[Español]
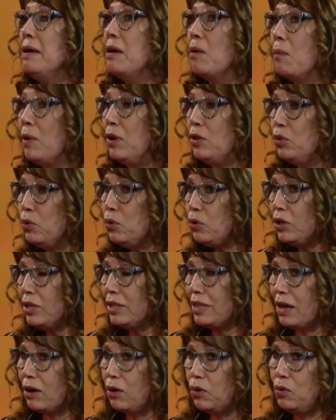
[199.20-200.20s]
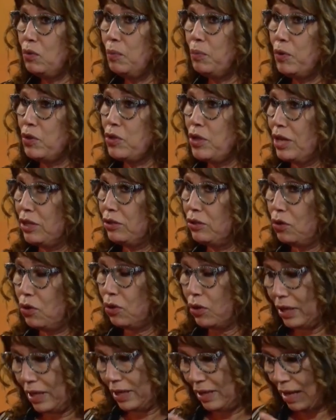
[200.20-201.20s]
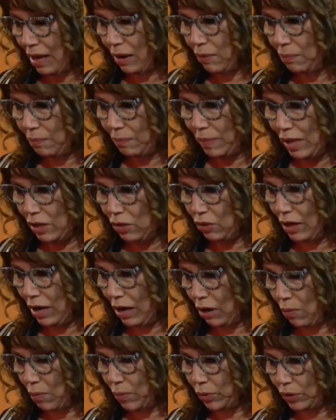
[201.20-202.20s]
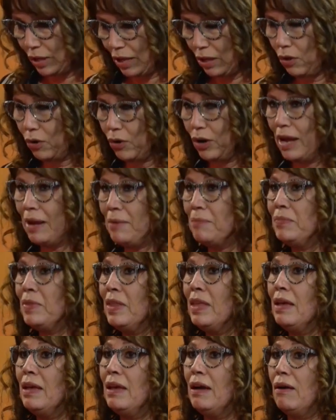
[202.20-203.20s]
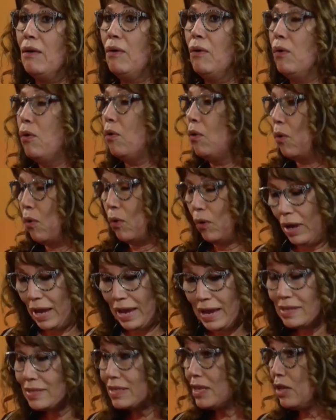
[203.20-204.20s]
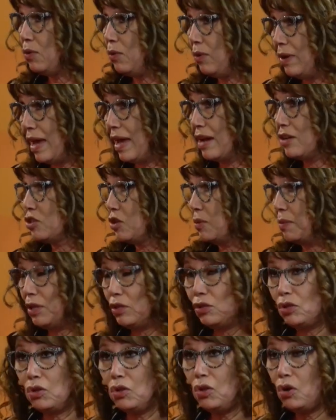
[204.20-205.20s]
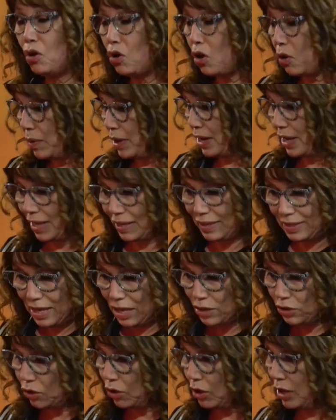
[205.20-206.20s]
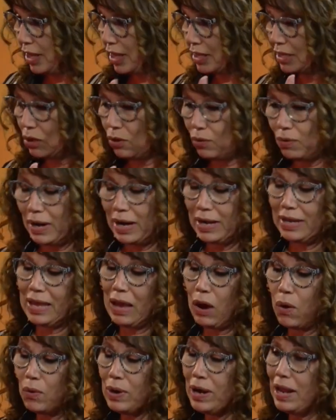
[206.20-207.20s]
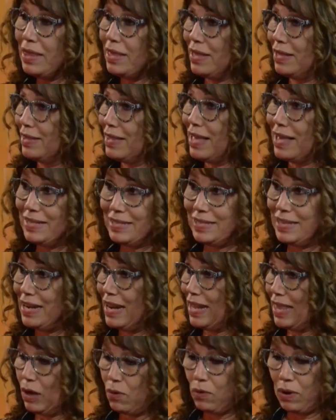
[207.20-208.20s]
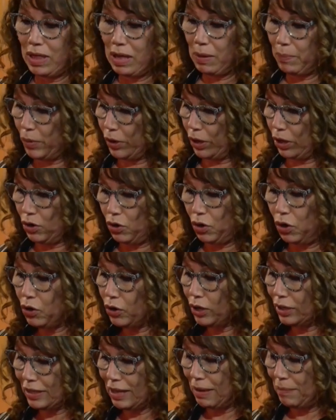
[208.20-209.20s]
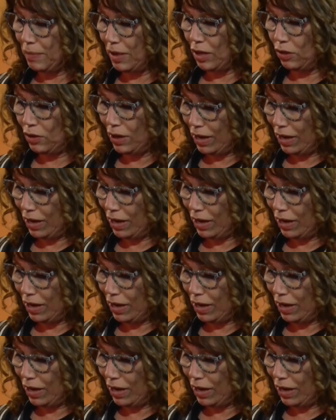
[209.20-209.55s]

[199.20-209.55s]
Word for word: Cuando uno está con un proyector que está viendo la computadora o el celular, sobre todo los jóvenes que están todo el día celular y a una distancia inadecuada porque no lo están viendo